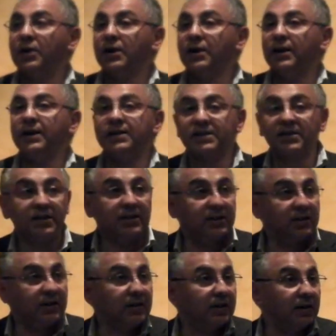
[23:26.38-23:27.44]
Et si
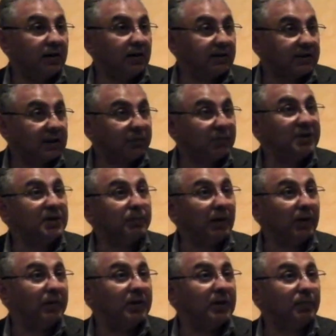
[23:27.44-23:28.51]
euh, cette piste n'est
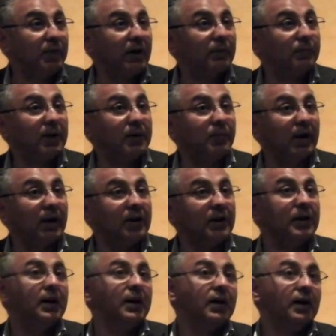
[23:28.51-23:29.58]
pas, pas préparée,
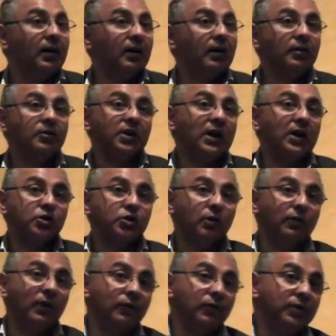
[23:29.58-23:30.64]
euh, Challenger
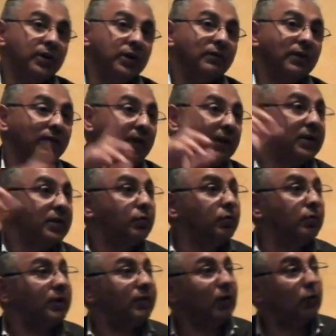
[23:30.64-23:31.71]
va venir, va faire des
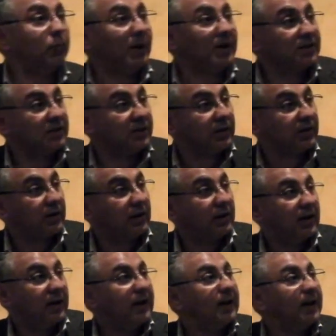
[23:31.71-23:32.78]
tours et va repartir.
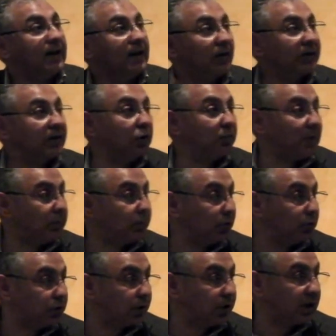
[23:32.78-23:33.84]
Et il en est de même pour le
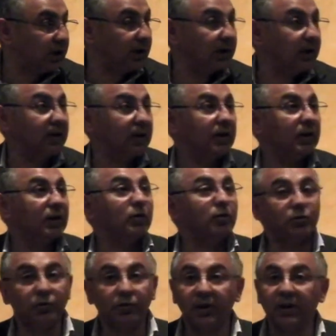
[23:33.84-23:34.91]
secret. Le
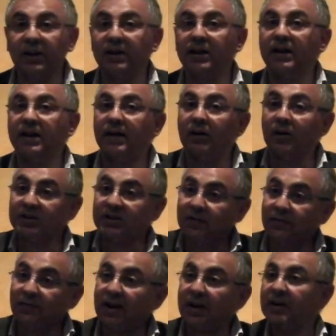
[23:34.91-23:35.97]
secret, lorsqu'il
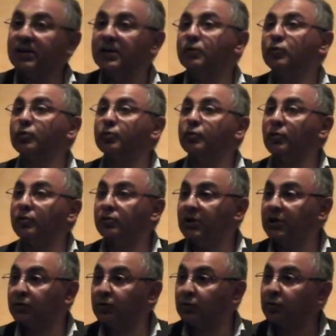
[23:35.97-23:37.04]
vient, il
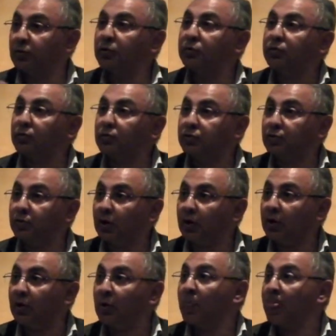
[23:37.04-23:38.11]
tourne, autour du
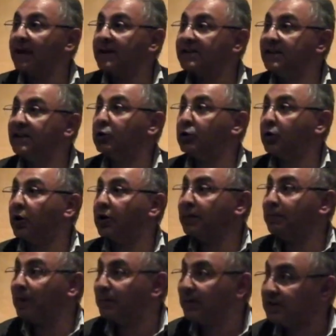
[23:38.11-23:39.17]
cœur. Si le cœur n'est
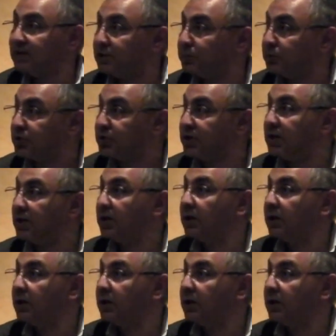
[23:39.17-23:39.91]
pas prédisposé,